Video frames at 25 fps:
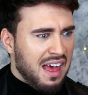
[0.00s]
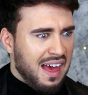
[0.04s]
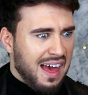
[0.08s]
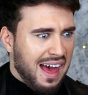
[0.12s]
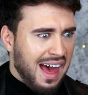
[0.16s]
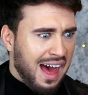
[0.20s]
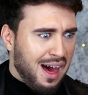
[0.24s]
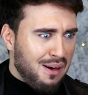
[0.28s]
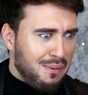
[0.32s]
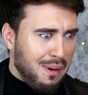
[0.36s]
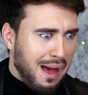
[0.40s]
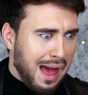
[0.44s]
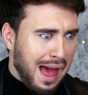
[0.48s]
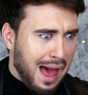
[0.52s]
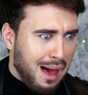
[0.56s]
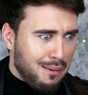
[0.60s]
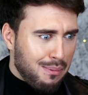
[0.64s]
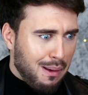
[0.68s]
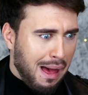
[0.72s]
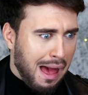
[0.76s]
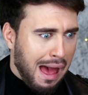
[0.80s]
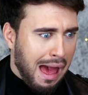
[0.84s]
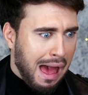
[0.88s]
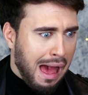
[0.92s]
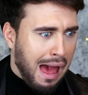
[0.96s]
A
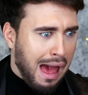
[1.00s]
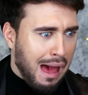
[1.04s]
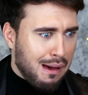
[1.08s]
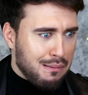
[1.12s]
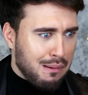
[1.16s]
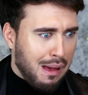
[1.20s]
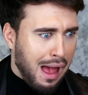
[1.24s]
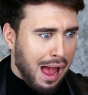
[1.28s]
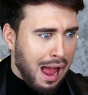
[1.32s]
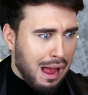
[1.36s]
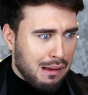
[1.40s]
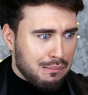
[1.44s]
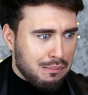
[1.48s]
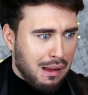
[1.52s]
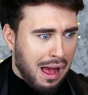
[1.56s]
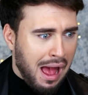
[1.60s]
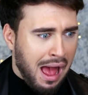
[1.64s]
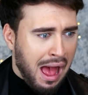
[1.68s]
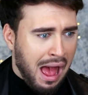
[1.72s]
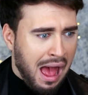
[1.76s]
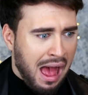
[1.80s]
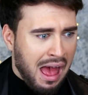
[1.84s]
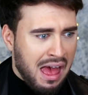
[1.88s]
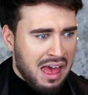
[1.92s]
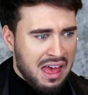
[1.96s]
ała,
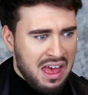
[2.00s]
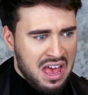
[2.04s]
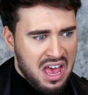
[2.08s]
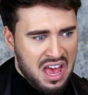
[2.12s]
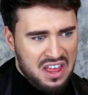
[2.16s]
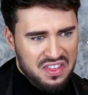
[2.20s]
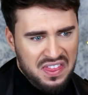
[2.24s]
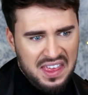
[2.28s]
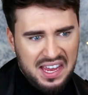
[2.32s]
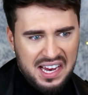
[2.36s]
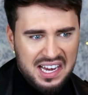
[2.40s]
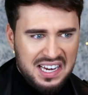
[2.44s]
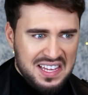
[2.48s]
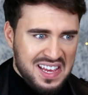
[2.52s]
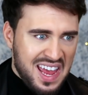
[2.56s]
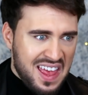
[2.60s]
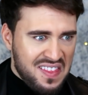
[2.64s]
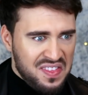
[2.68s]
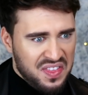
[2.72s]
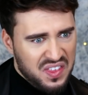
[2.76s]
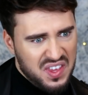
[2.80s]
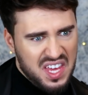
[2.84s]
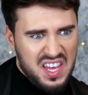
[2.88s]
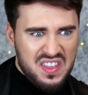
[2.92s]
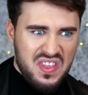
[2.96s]
ała! Ty
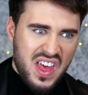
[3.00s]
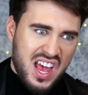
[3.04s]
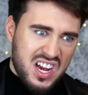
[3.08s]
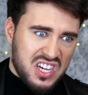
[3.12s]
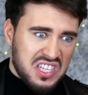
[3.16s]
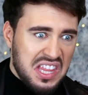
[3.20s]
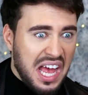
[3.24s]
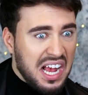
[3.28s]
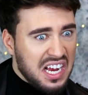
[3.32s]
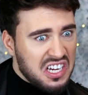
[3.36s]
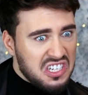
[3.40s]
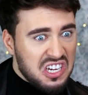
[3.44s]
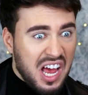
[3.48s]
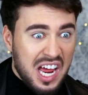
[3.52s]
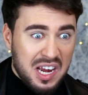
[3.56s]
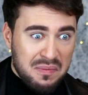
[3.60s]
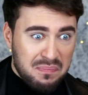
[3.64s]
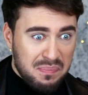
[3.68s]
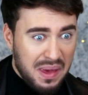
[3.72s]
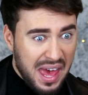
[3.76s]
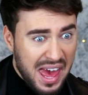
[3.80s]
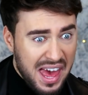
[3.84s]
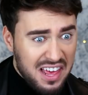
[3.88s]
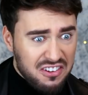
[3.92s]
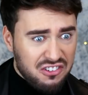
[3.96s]
klientki też tak
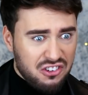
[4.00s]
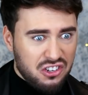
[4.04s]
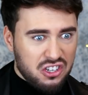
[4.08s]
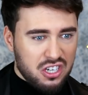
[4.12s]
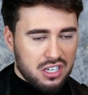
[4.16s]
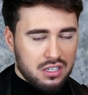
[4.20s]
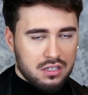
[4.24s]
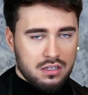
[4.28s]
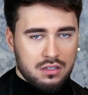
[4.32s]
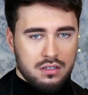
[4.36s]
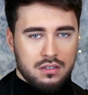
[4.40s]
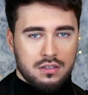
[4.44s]
szarpiesz?